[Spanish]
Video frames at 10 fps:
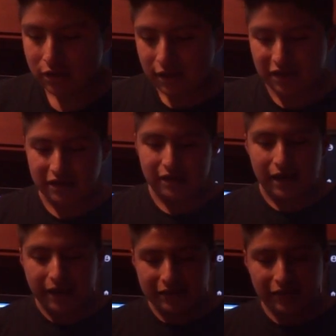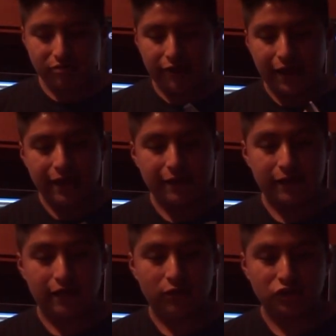Eh, aquí
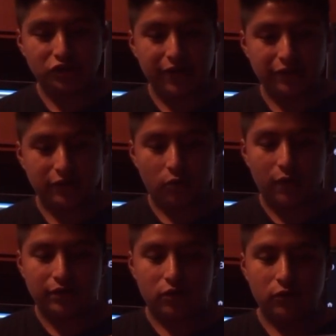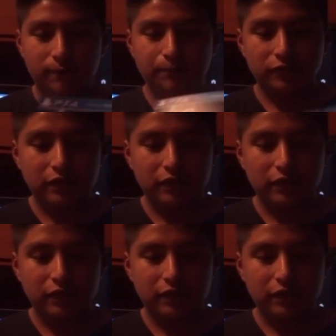trae el Uncharted 4.